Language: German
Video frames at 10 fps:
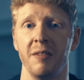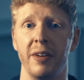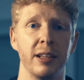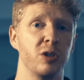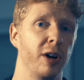
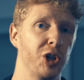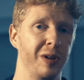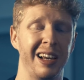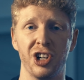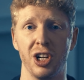Wenn ihr zum
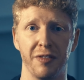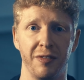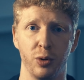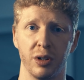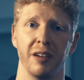Beispiel
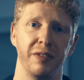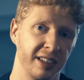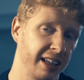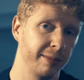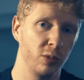Landschaften
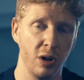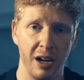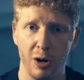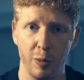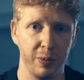fotografiert, seid im
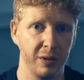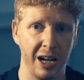Urlaub,